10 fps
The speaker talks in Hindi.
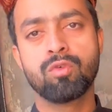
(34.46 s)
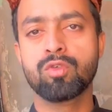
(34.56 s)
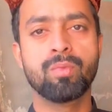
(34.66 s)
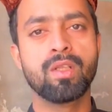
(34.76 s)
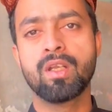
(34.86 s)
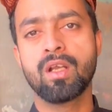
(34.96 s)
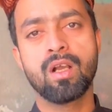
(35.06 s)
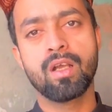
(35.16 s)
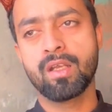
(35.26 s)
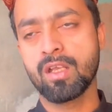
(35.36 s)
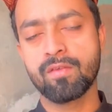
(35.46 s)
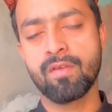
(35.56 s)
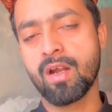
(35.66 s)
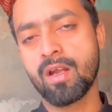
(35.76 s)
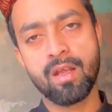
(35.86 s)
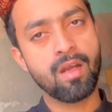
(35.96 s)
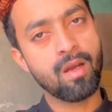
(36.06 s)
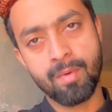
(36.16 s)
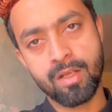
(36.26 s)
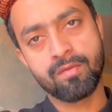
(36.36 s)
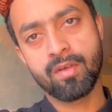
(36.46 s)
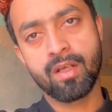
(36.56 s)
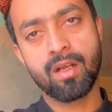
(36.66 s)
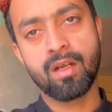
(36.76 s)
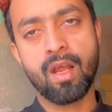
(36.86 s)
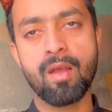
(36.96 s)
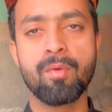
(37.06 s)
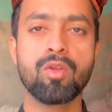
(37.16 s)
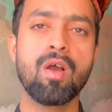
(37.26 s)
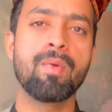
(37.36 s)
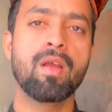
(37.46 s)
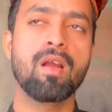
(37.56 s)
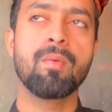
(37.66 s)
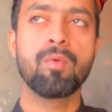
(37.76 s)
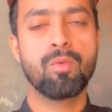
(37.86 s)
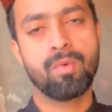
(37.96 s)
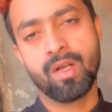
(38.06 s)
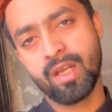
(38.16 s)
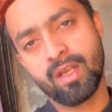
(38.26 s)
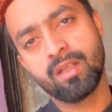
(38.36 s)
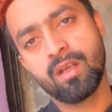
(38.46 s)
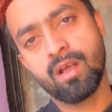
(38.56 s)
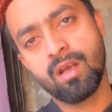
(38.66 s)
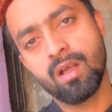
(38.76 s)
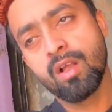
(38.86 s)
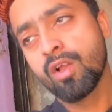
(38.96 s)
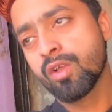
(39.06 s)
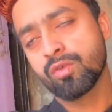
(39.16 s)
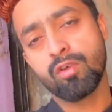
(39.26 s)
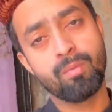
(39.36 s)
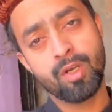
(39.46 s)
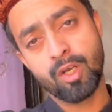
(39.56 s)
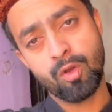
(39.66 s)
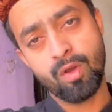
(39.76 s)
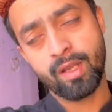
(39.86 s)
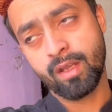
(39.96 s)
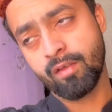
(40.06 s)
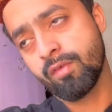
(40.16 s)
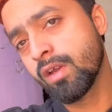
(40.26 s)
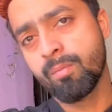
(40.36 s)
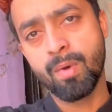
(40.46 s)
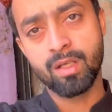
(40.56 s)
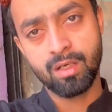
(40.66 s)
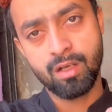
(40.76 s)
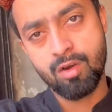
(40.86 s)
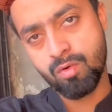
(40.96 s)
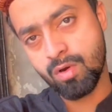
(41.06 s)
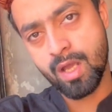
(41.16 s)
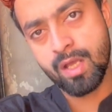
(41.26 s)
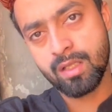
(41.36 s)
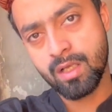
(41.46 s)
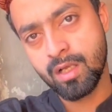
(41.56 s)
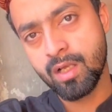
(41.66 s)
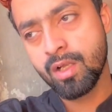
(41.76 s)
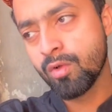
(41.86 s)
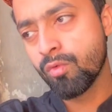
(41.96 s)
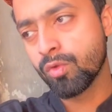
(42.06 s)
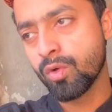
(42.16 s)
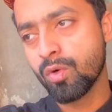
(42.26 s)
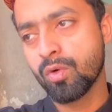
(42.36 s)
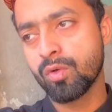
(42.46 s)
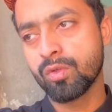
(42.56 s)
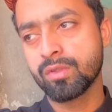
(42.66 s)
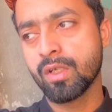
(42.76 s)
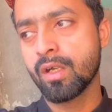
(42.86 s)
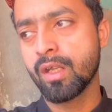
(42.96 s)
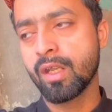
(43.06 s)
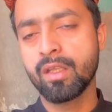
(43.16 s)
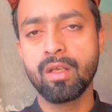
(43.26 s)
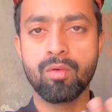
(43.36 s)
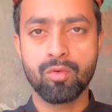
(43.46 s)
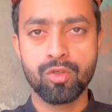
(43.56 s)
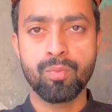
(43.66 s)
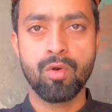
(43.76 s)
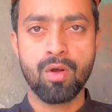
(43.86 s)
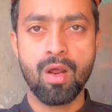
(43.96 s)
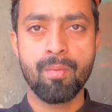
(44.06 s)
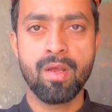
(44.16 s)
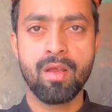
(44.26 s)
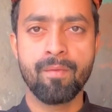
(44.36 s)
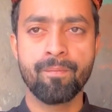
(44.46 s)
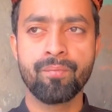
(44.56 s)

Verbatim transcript: उस बंदे ने कहा कि आज फ्राइडे है नमाज वगैरह का टाइम है तो आप एक काम करो मंडे के दिन आना सो मंडे को आएंगे फिर बादल का कॉल आया था तो संडे के दिन कुछ प्रोग्राम है